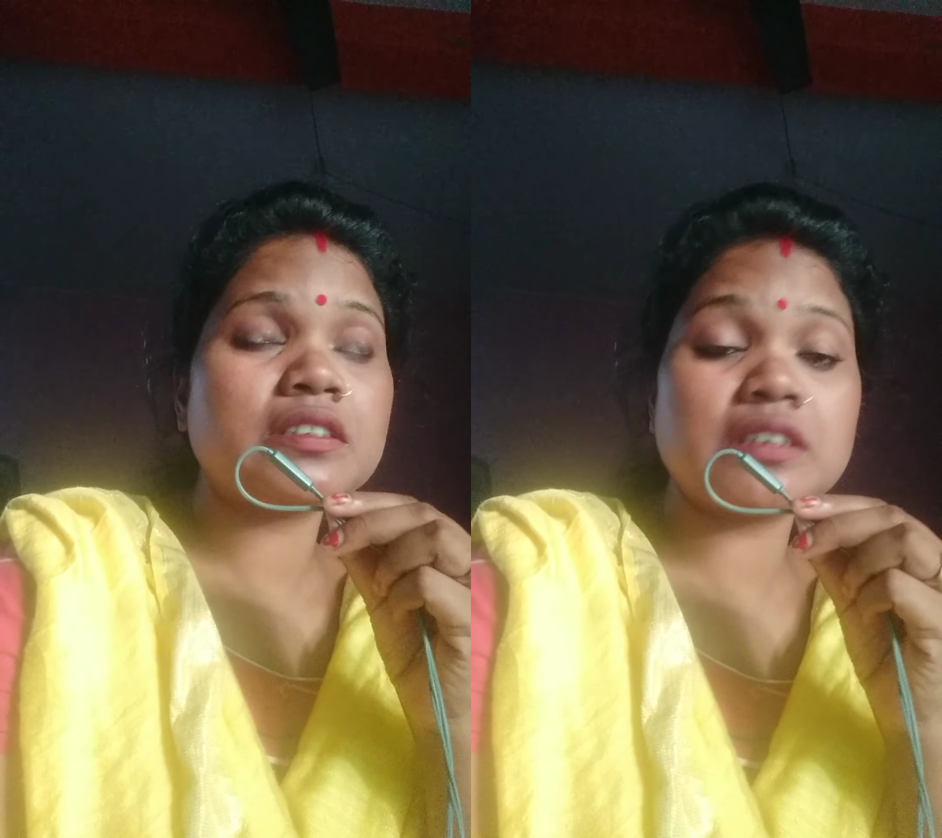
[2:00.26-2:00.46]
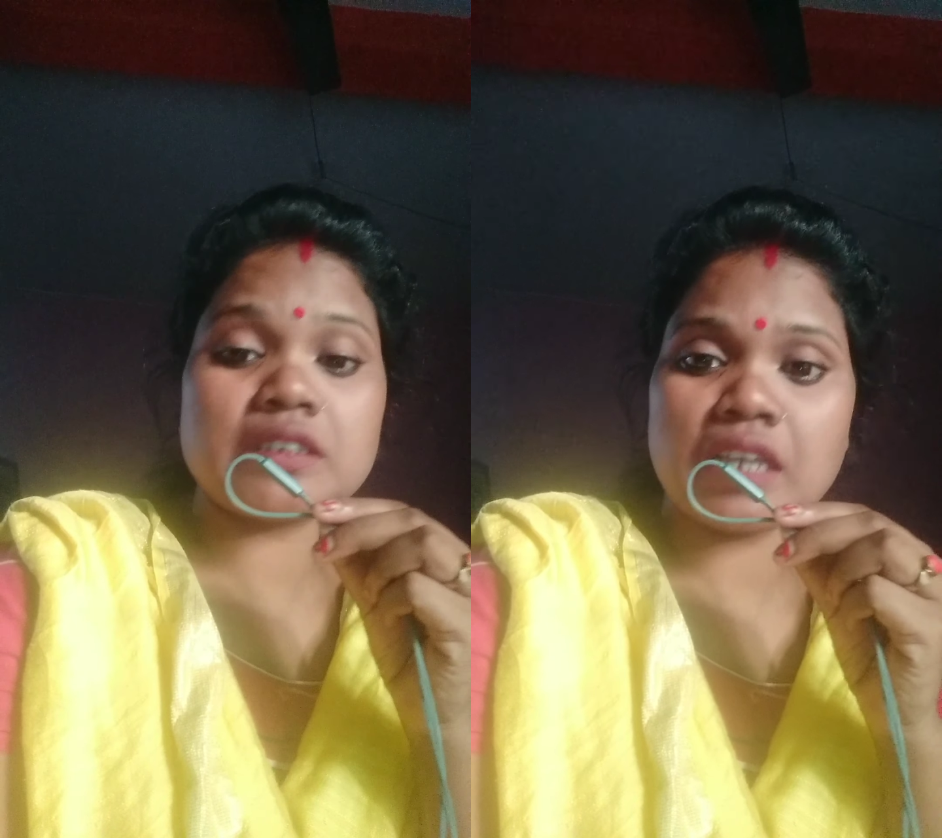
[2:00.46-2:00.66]

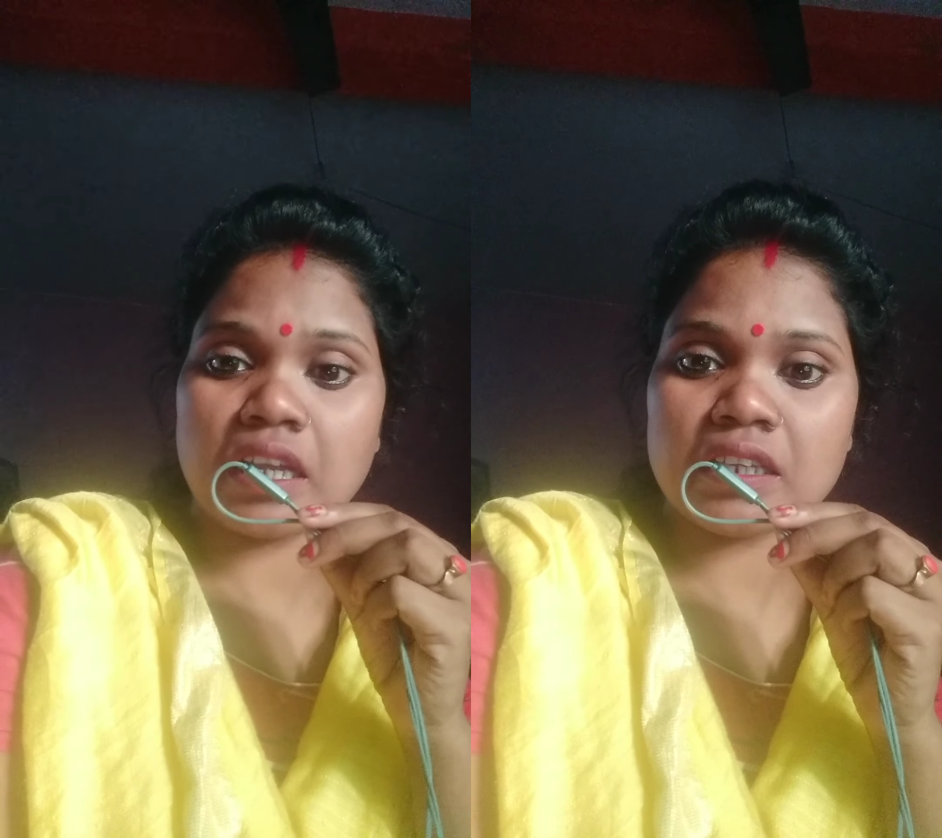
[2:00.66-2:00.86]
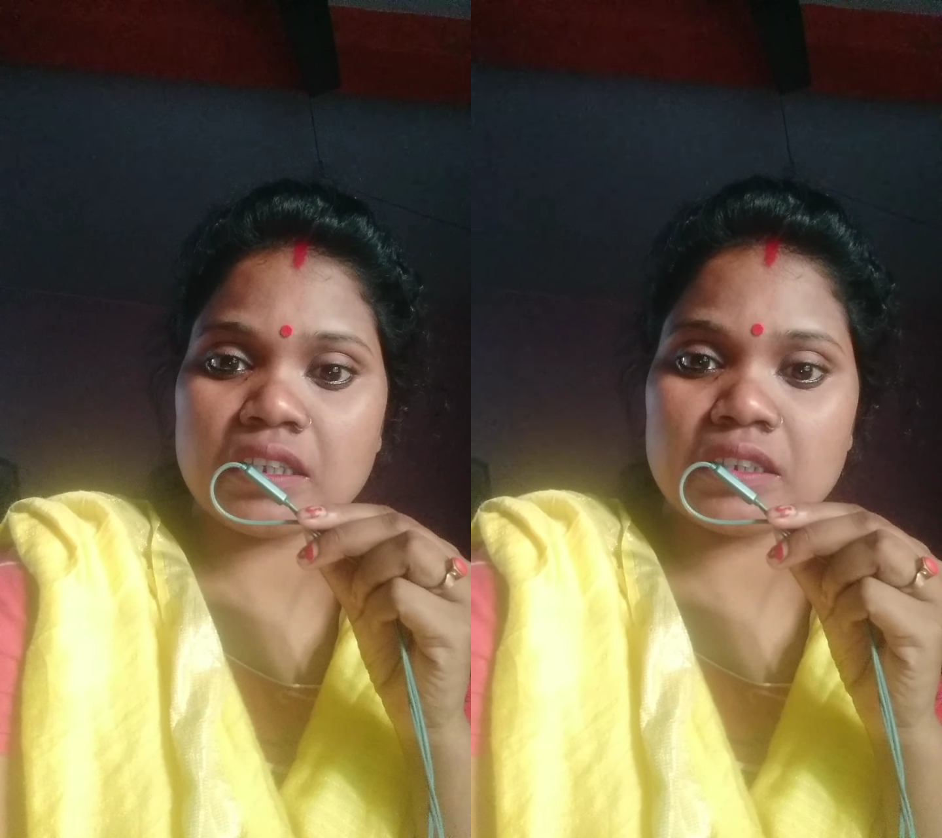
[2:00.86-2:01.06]
छ
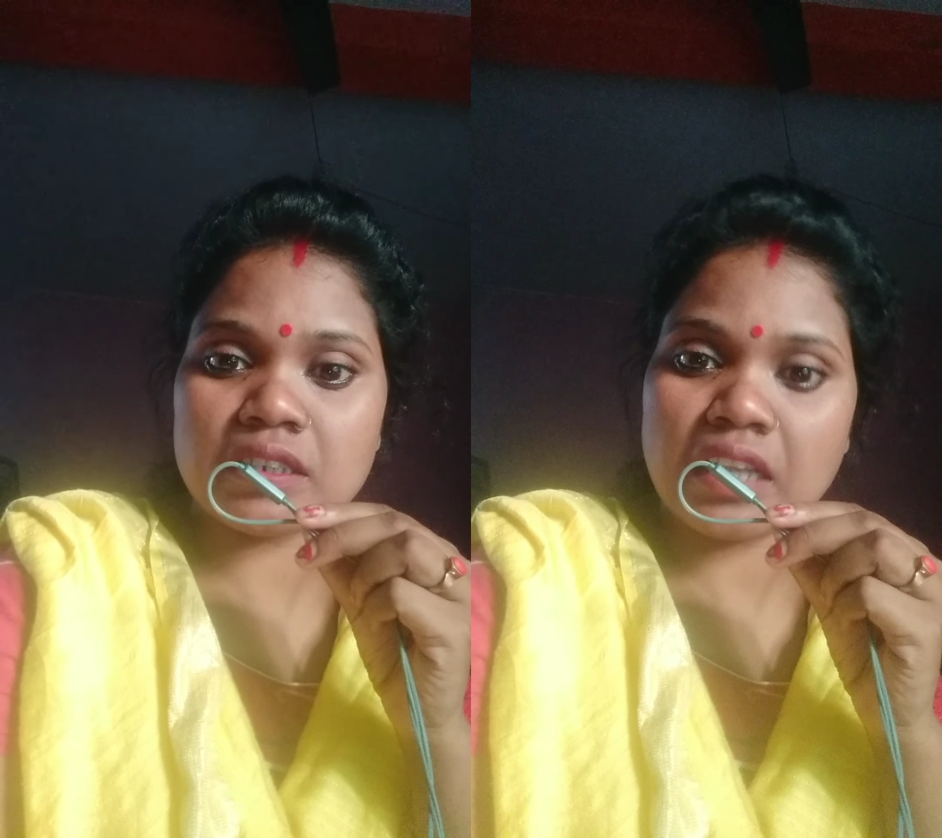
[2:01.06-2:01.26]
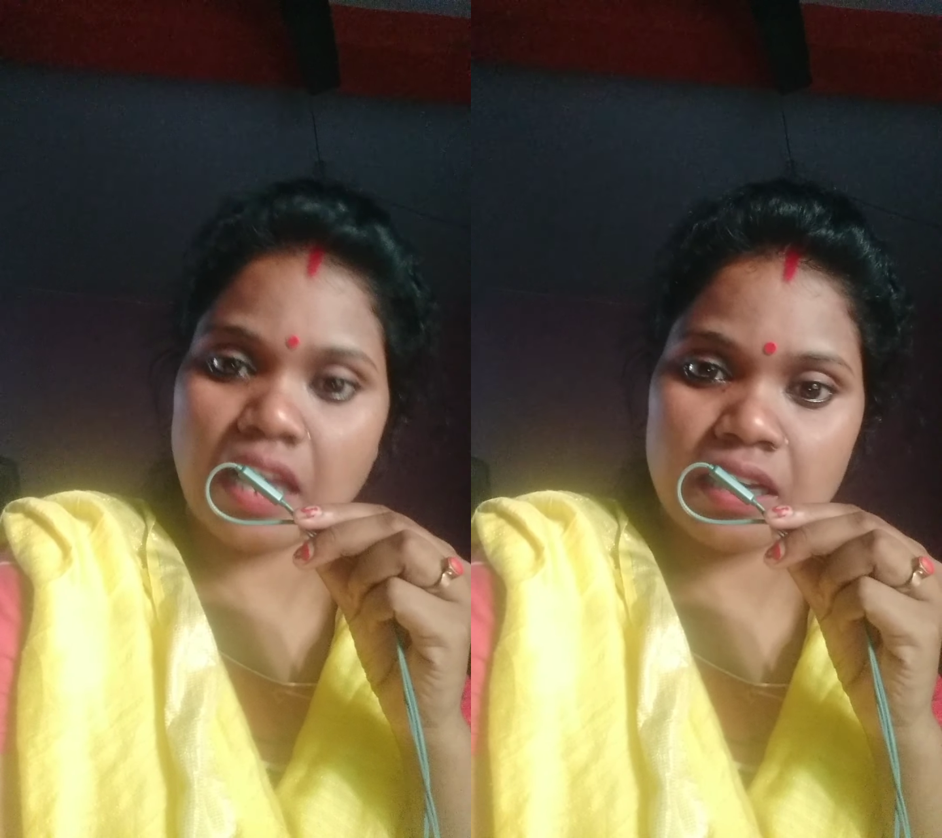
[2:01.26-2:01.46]

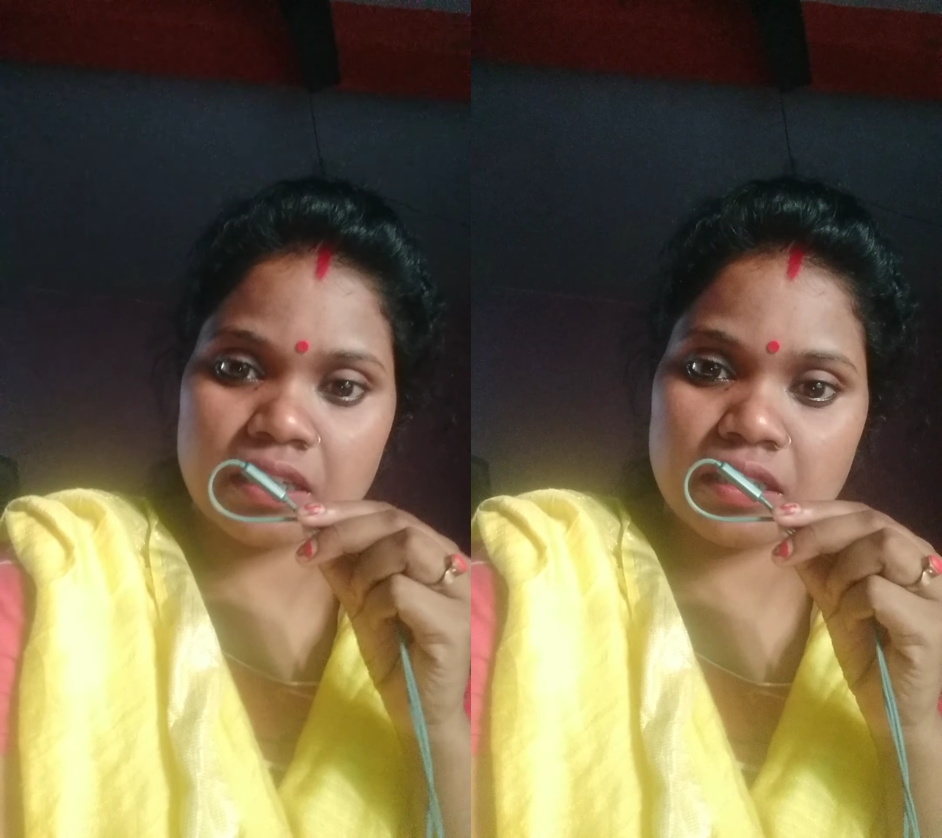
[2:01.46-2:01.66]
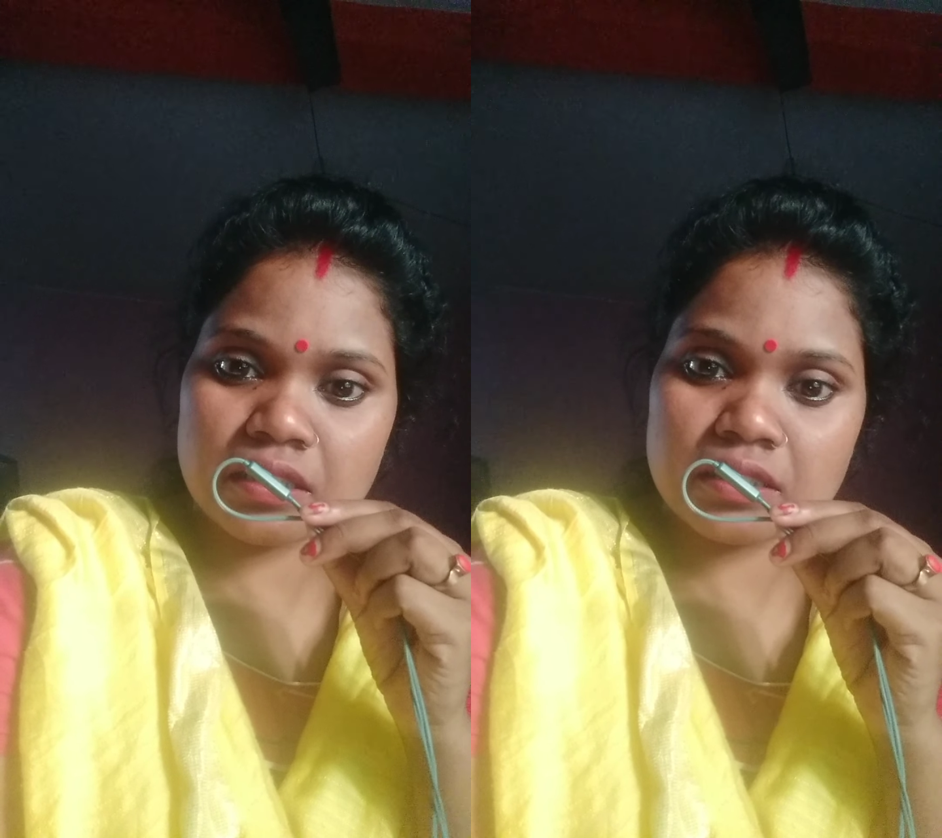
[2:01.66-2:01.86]
लाख
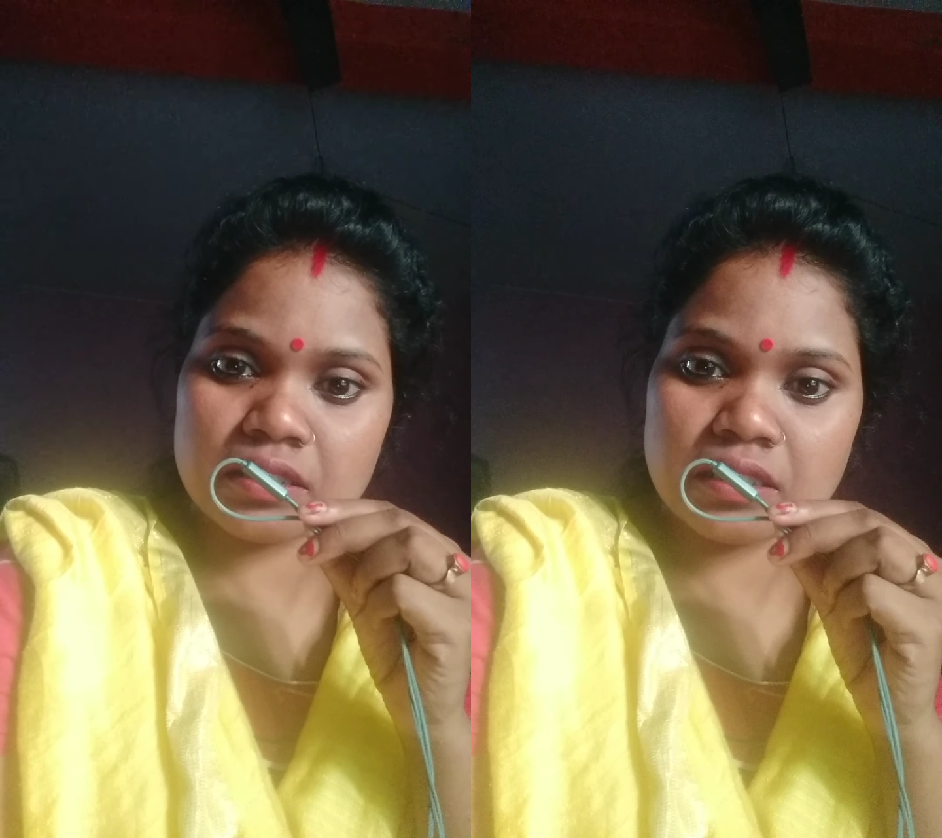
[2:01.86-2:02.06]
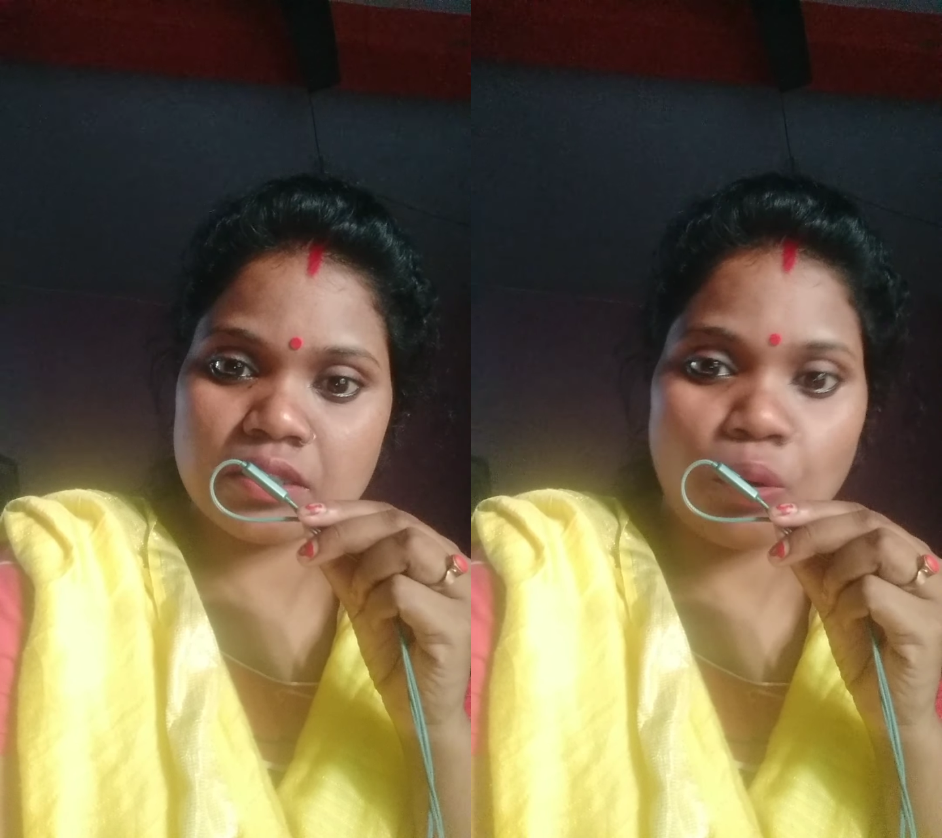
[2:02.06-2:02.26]

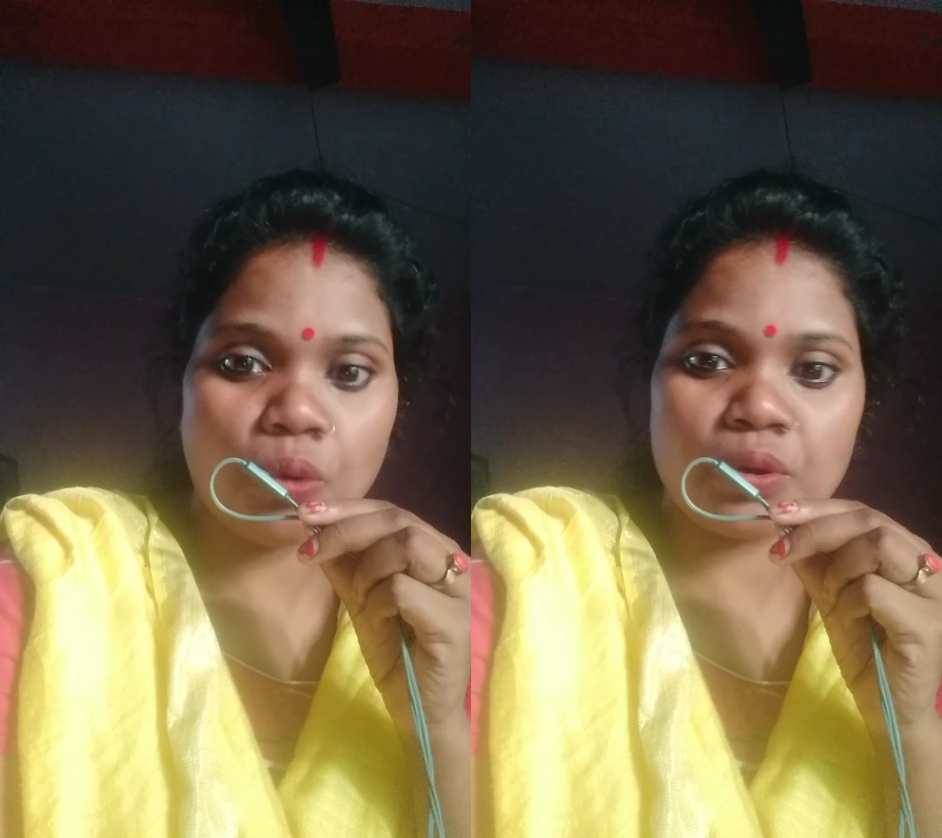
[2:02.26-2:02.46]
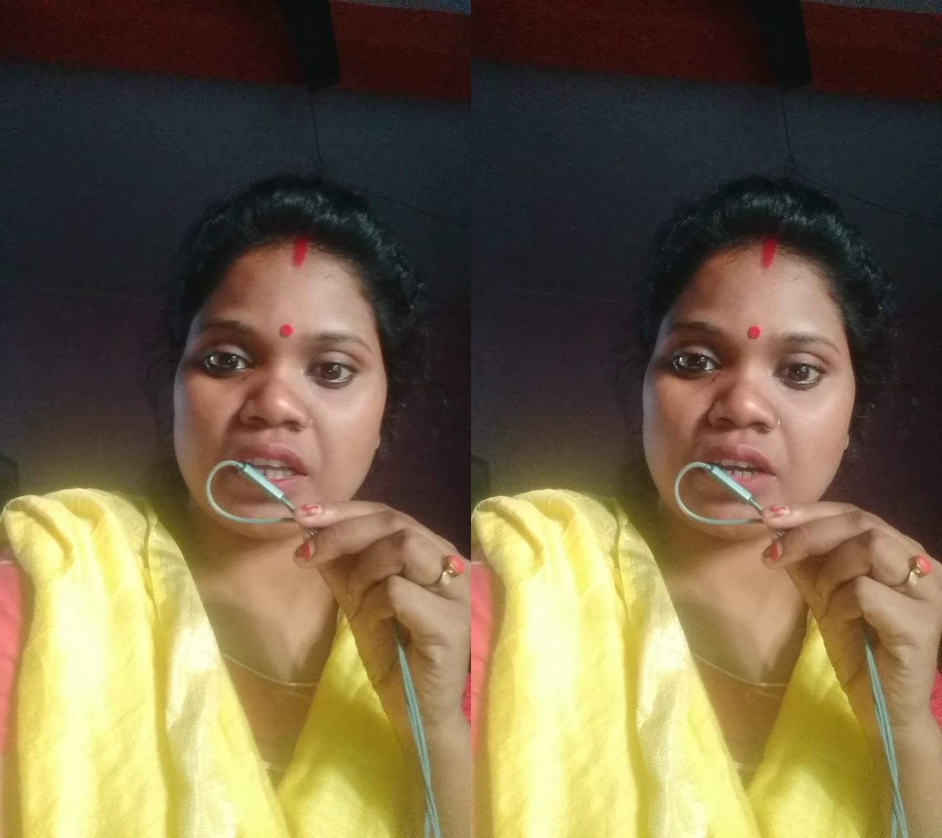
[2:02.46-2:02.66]

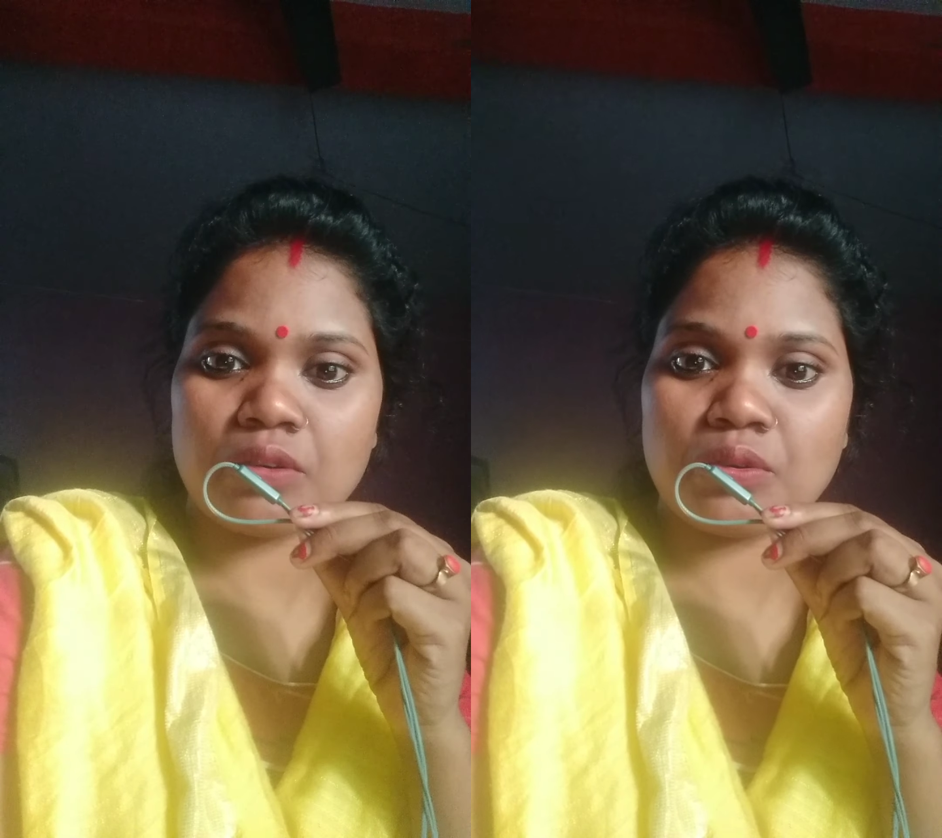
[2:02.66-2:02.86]
हो गया वो